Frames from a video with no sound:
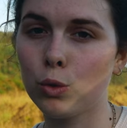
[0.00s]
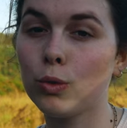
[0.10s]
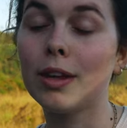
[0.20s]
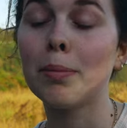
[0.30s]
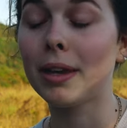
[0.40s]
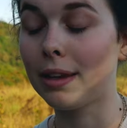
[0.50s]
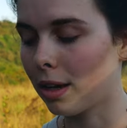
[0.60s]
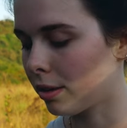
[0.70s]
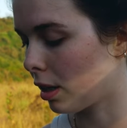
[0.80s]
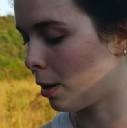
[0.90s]
du coup on en a pris
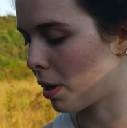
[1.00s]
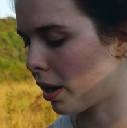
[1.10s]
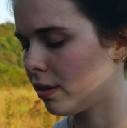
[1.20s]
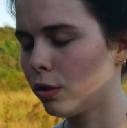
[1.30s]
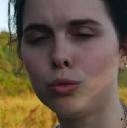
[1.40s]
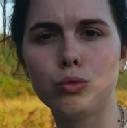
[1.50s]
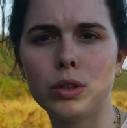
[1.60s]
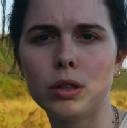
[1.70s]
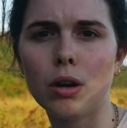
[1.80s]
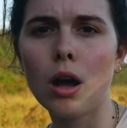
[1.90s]
4 et pareil ça a
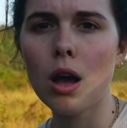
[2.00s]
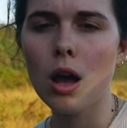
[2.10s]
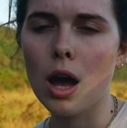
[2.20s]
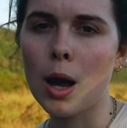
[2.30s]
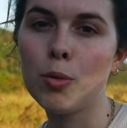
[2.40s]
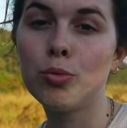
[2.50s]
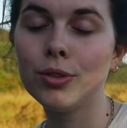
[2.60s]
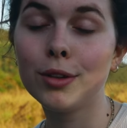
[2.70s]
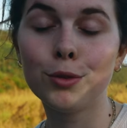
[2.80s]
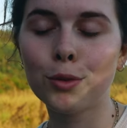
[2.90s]
coûté euh, un peu
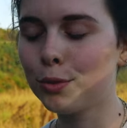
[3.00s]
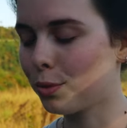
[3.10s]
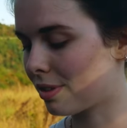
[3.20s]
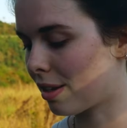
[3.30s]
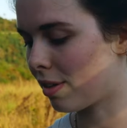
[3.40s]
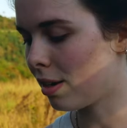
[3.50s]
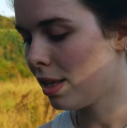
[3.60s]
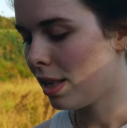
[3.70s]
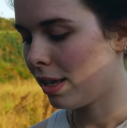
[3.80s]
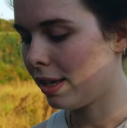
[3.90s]
plus d'un euro donc ça va.
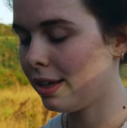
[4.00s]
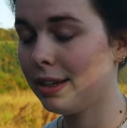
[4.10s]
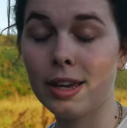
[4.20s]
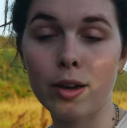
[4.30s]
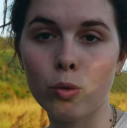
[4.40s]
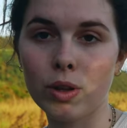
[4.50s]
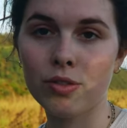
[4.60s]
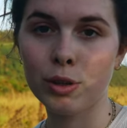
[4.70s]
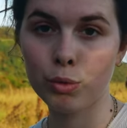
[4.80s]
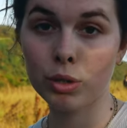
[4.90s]
Et hier on a
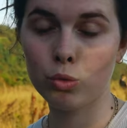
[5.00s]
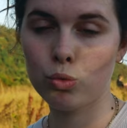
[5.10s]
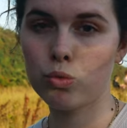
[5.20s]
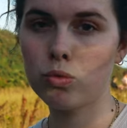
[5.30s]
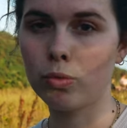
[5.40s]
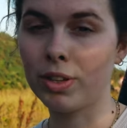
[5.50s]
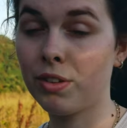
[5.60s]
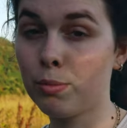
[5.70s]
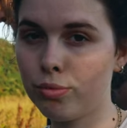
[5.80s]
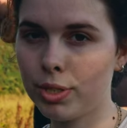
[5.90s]
fait cuire du coup, on a
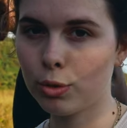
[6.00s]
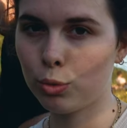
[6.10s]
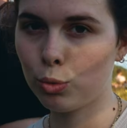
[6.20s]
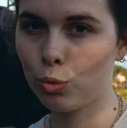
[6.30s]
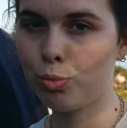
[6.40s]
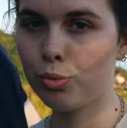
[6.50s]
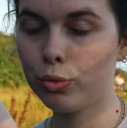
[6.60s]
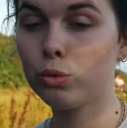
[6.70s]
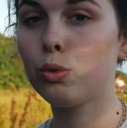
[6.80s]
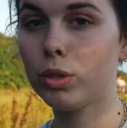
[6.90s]
fait bouillir de l'eau
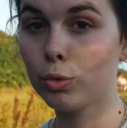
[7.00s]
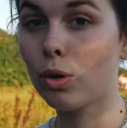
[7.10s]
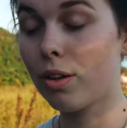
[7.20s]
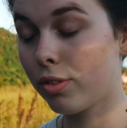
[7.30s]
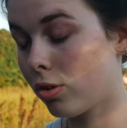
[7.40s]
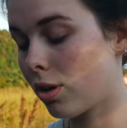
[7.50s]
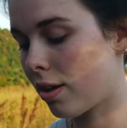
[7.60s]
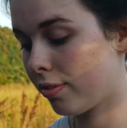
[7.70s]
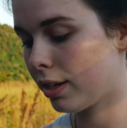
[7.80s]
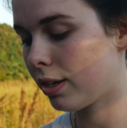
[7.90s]
plus cuire nos ravioles
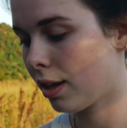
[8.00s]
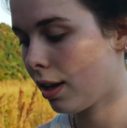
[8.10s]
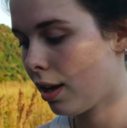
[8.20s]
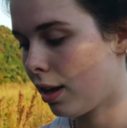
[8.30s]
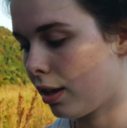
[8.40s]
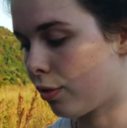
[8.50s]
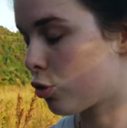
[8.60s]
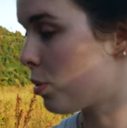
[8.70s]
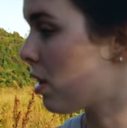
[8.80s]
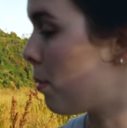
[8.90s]
avec et
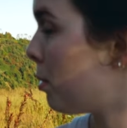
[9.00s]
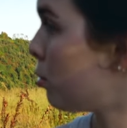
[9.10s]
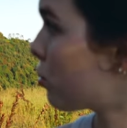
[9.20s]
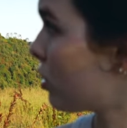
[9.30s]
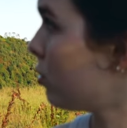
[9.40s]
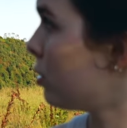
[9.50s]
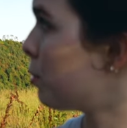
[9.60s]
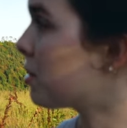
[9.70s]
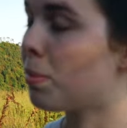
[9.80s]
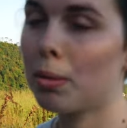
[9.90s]
franchement ça n'a pas bronché,
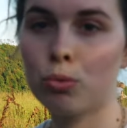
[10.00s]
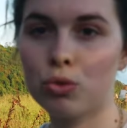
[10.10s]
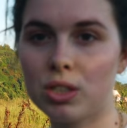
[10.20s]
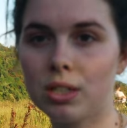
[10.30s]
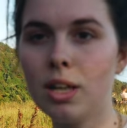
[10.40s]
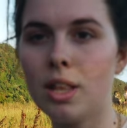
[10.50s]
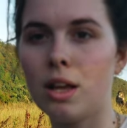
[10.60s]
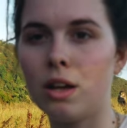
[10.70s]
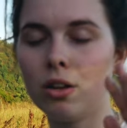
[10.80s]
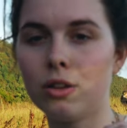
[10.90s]
honnêtement ça n'a pas bronché
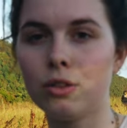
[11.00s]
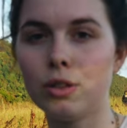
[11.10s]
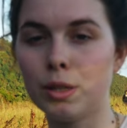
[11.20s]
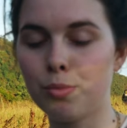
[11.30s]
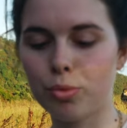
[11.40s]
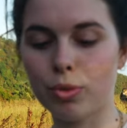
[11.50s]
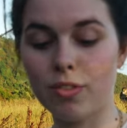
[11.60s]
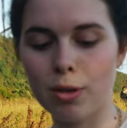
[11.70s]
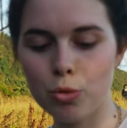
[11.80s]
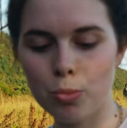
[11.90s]
et puis on
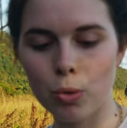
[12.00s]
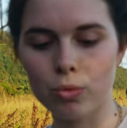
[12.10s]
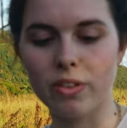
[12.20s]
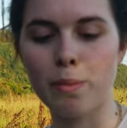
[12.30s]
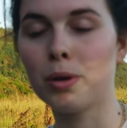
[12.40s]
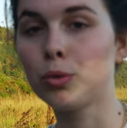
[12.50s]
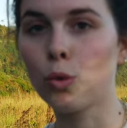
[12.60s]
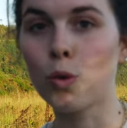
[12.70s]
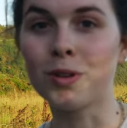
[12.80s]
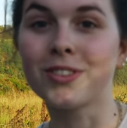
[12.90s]
avait un peu peur, on savait pas
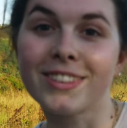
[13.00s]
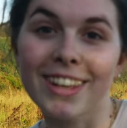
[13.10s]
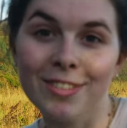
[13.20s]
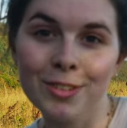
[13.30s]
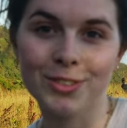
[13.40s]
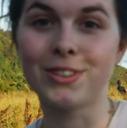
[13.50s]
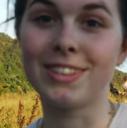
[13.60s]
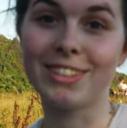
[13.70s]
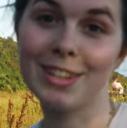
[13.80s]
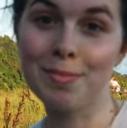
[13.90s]
trop comment s'en servir, on s'en
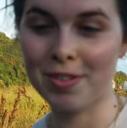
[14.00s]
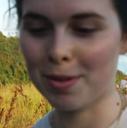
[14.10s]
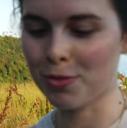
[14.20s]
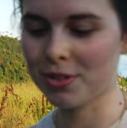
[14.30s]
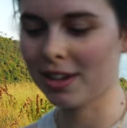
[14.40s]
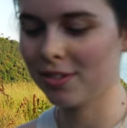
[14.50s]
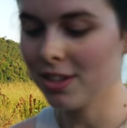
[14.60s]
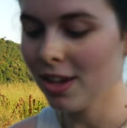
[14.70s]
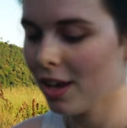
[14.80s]
était jamais vraiment servi